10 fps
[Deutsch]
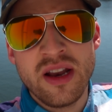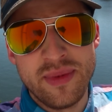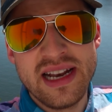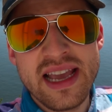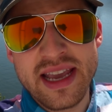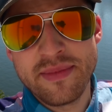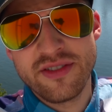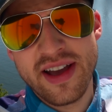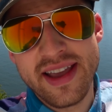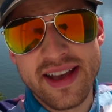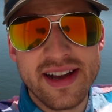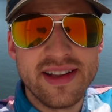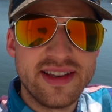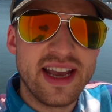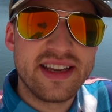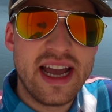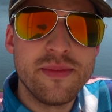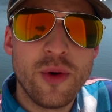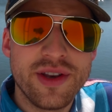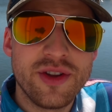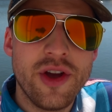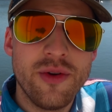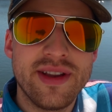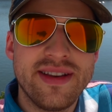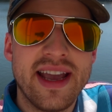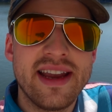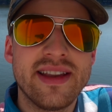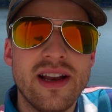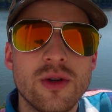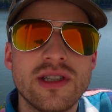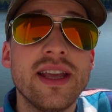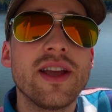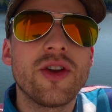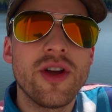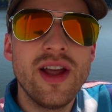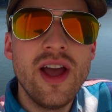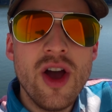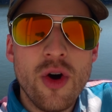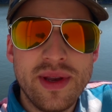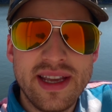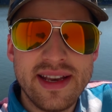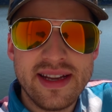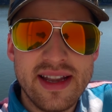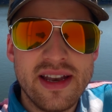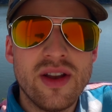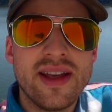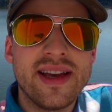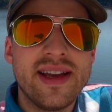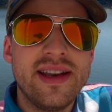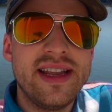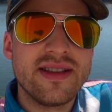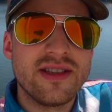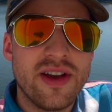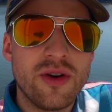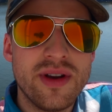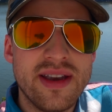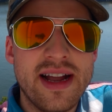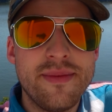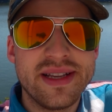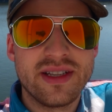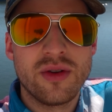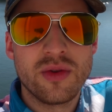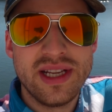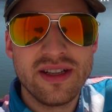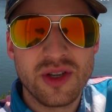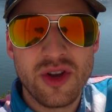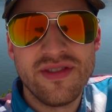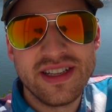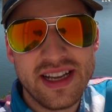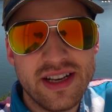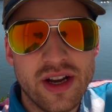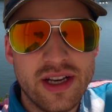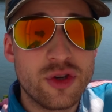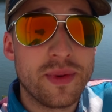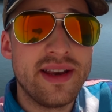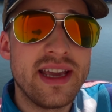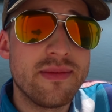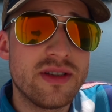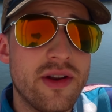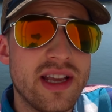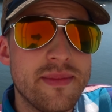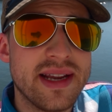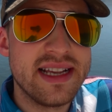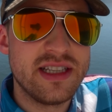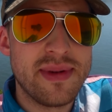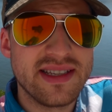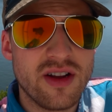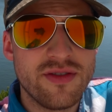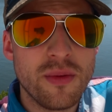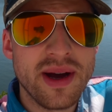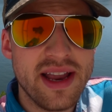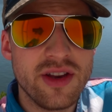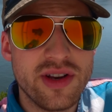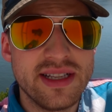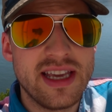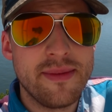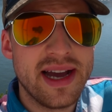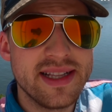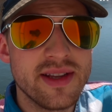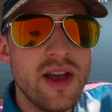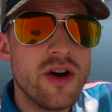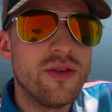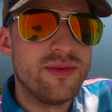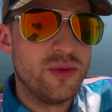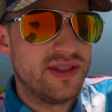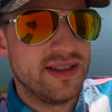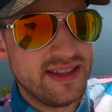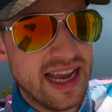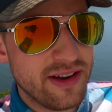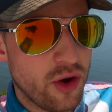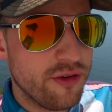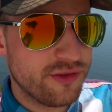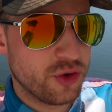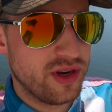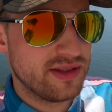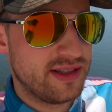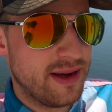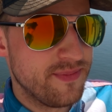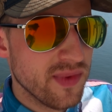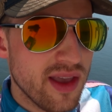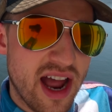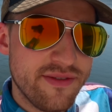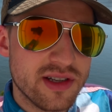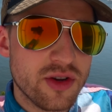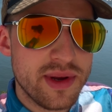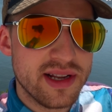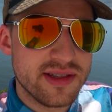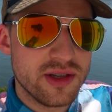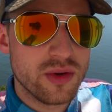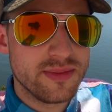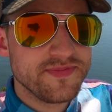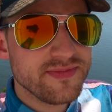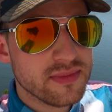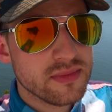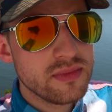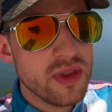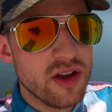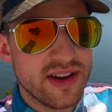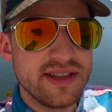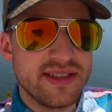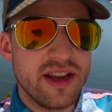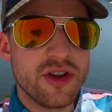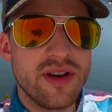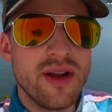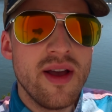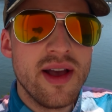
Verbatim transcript: damit die gleich Game 2 äh, direkt reinboarden können und direkt äh, loslegen können, um den Gegner dann äh, in den nächsten zwei Runden halt besser kontrollieren zu können, weil sie halt, halt entsprechend in Game 2 und Game 3 sich besser darauf vorbereiten können als Game 1 und, und sie halt oft schon aus der Anfangskombination quasi sehen können,